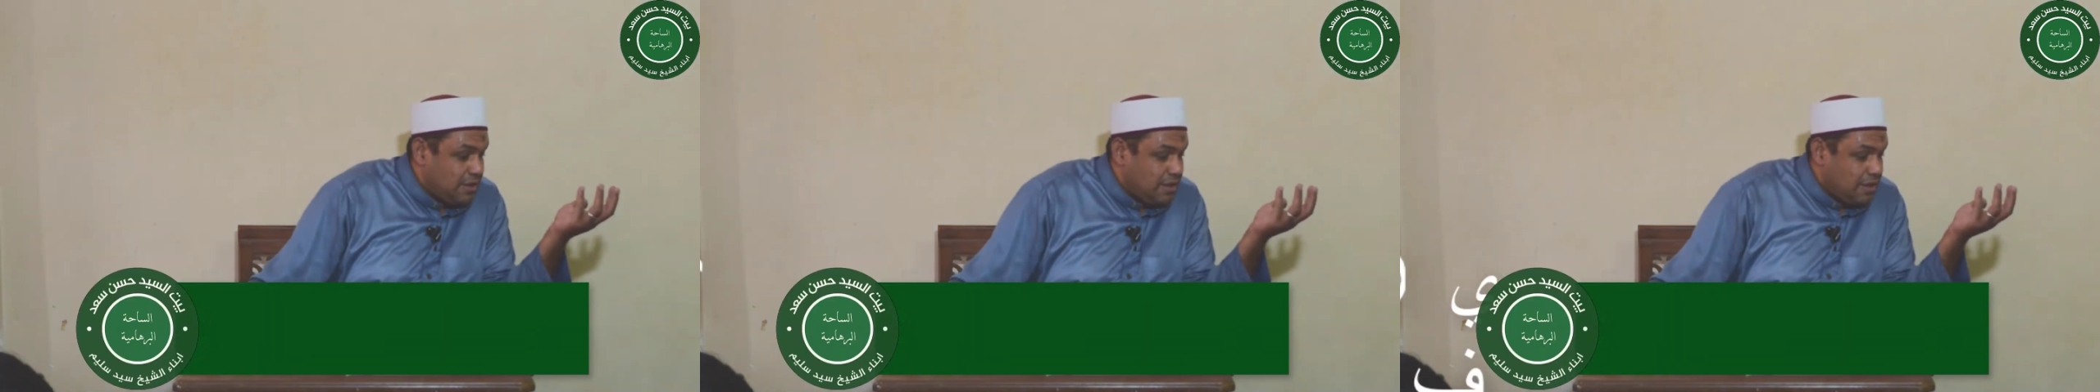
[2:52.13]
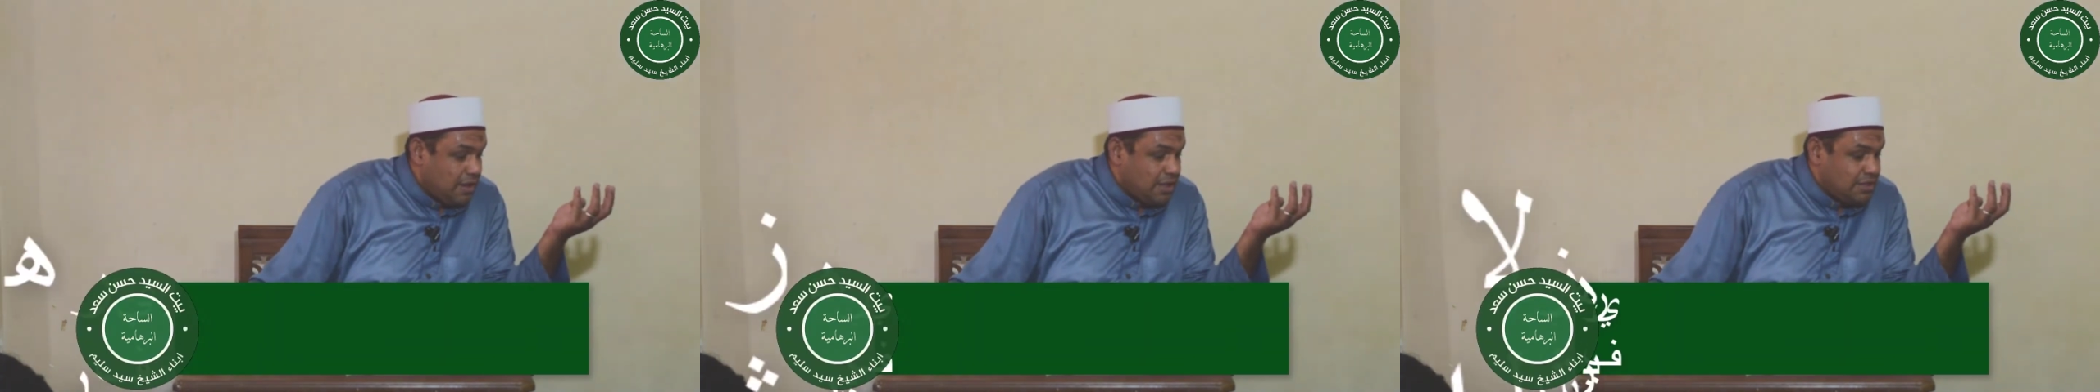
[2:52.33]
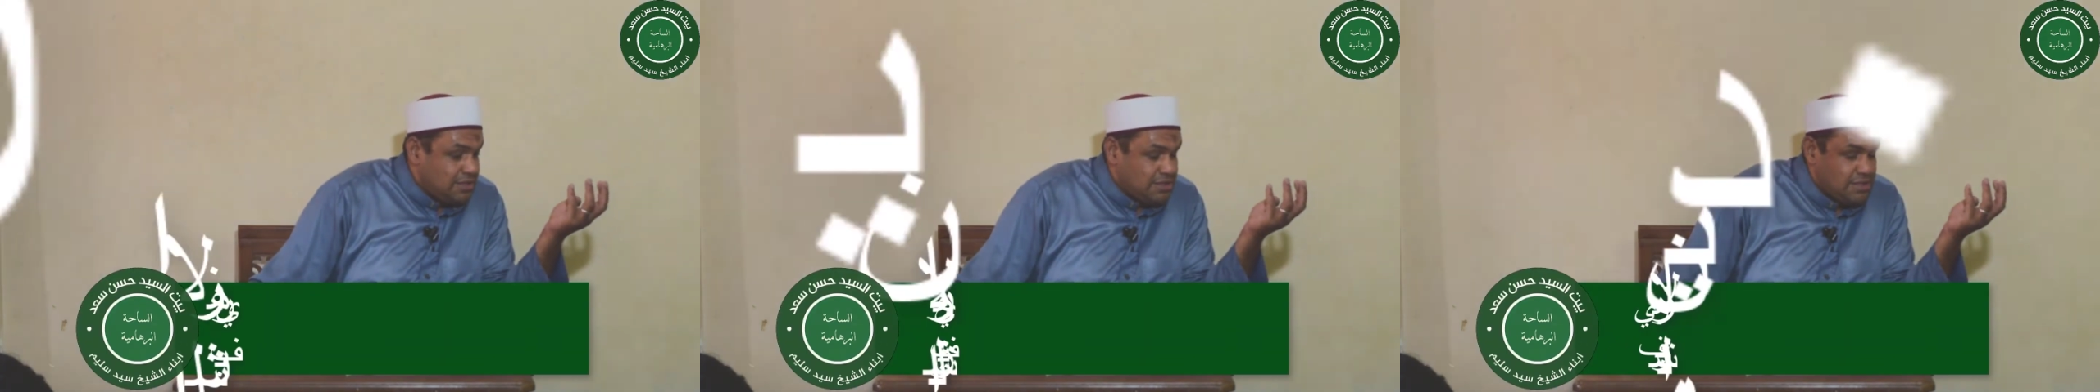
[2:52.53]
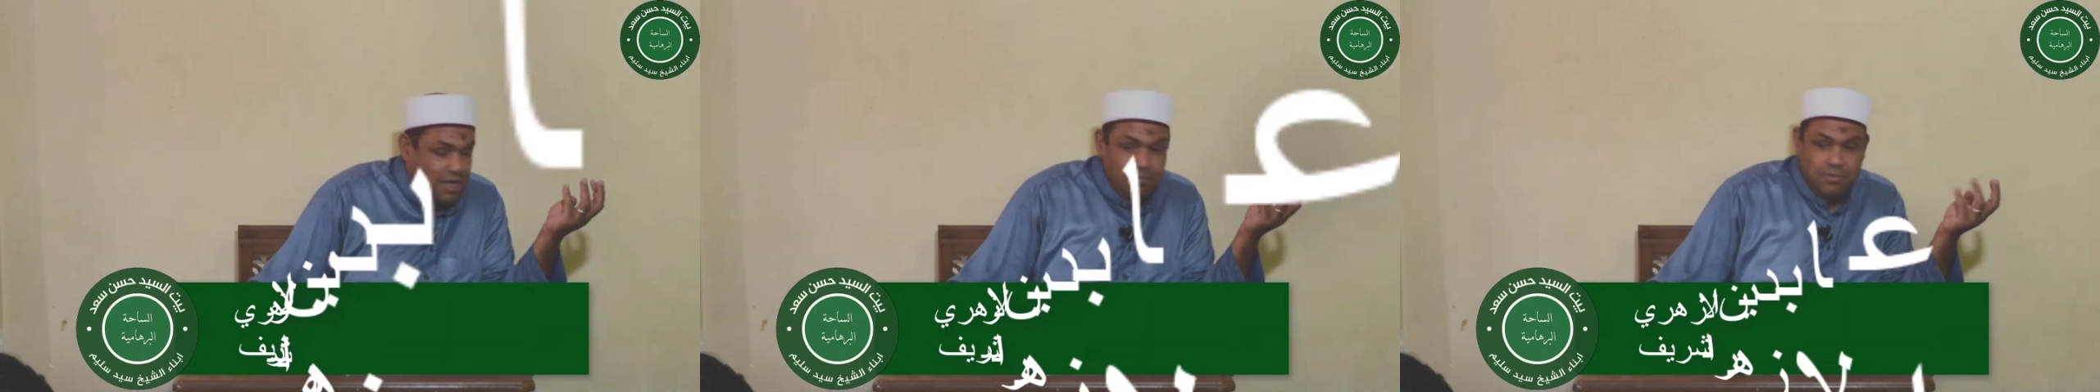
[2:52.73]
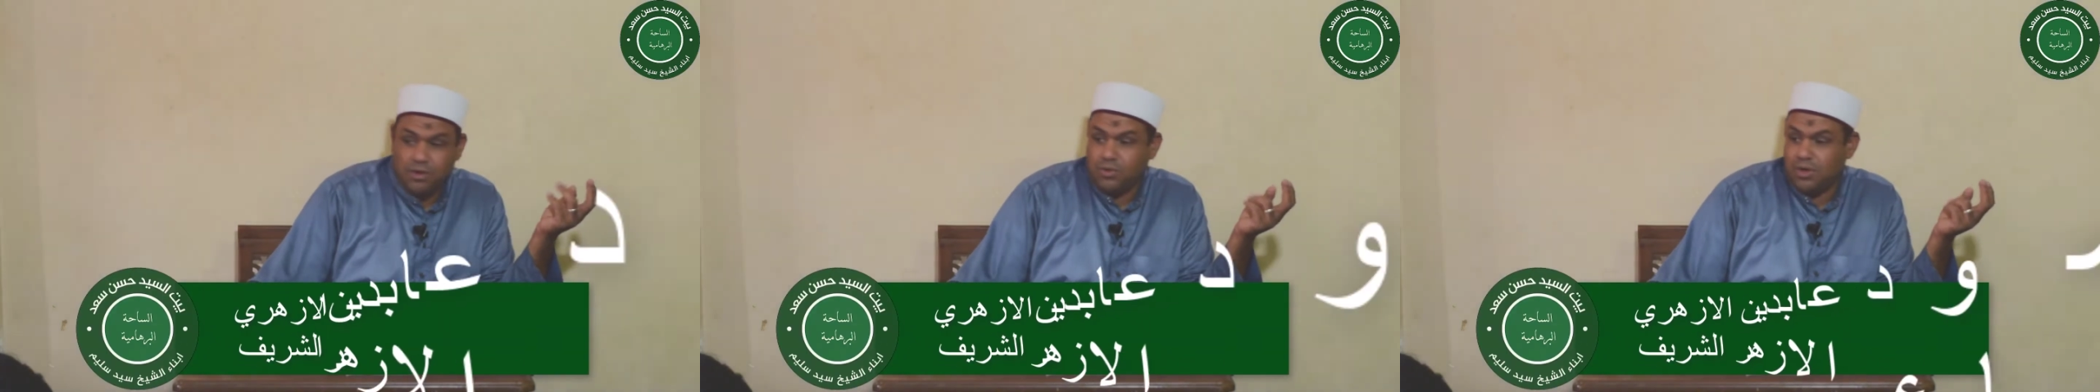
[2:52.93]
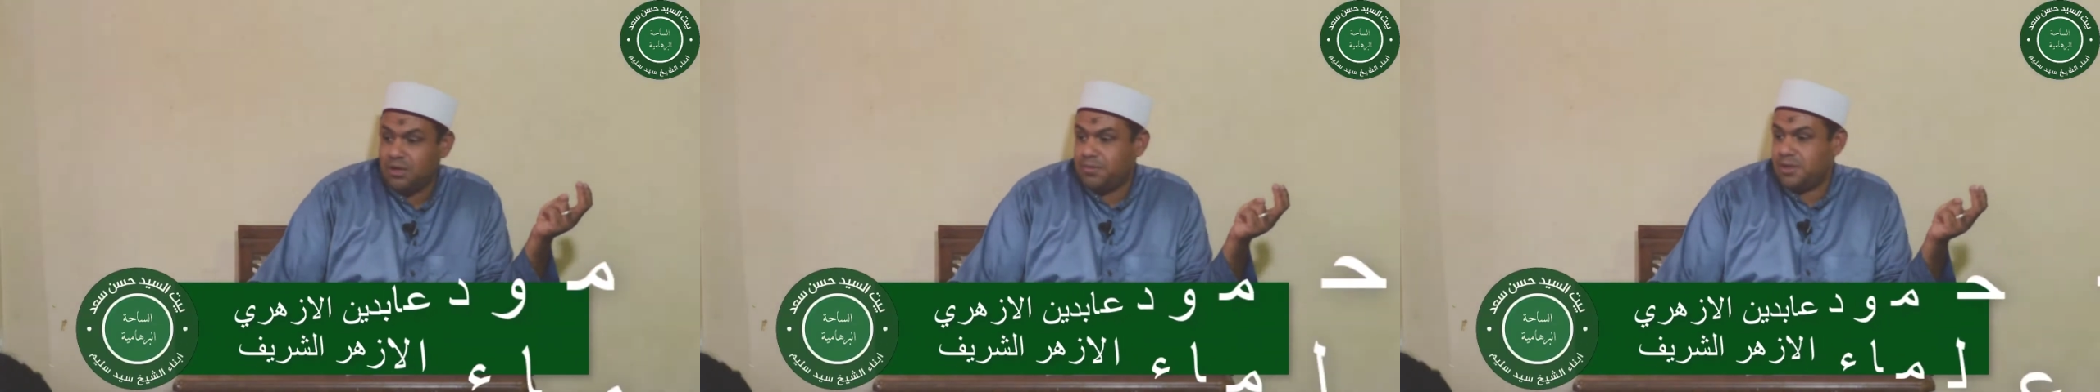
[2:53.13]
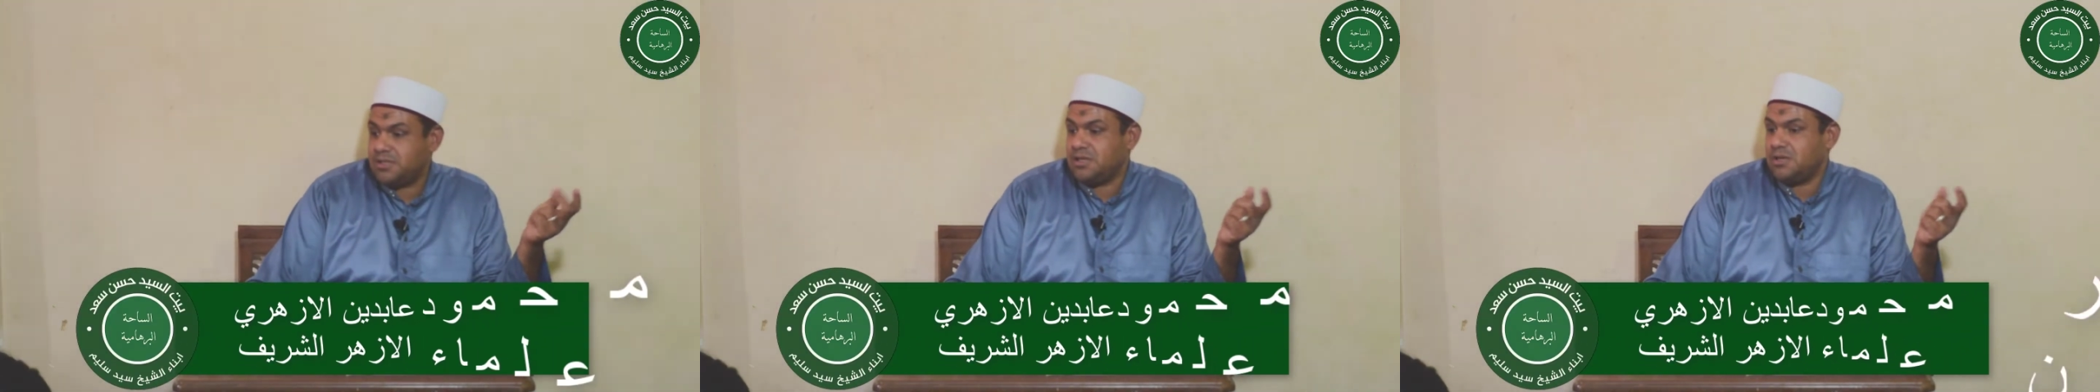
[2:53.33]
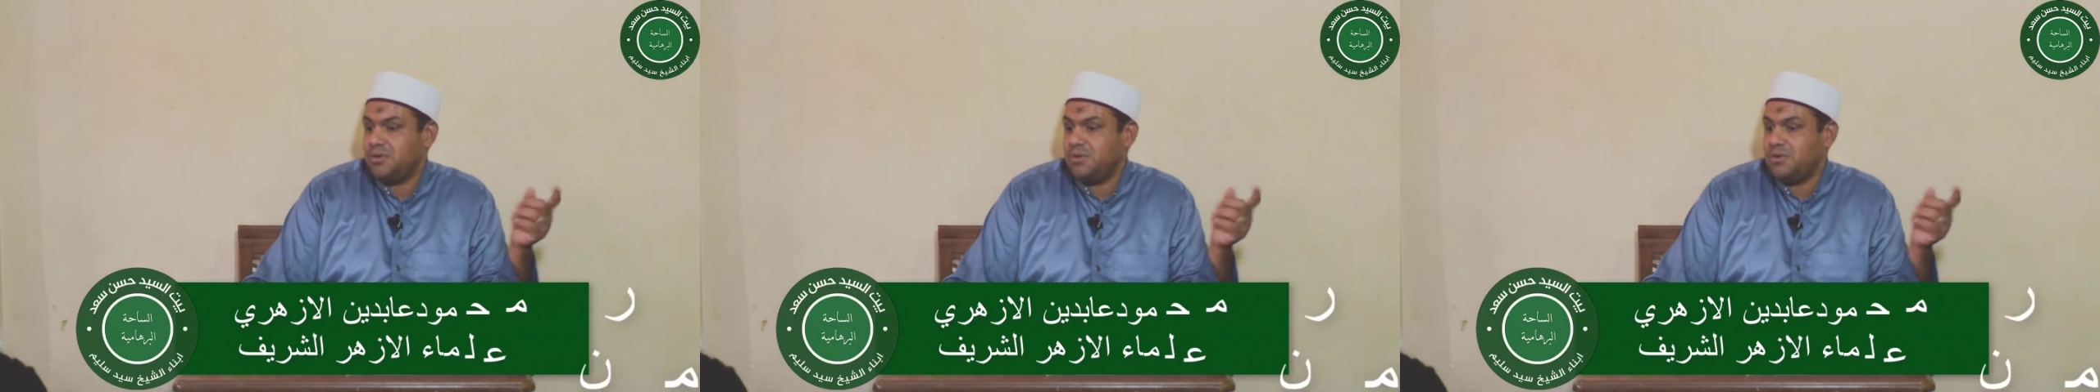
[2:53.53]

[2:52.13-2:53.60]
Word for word: السمع والبصر